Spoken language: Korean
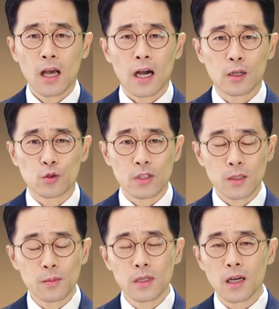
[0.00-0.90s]
아주
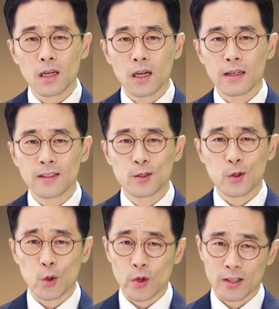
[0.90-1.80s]
심각한
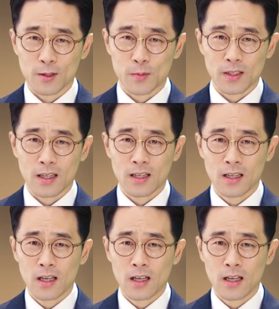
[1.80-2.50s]
교회였습니다.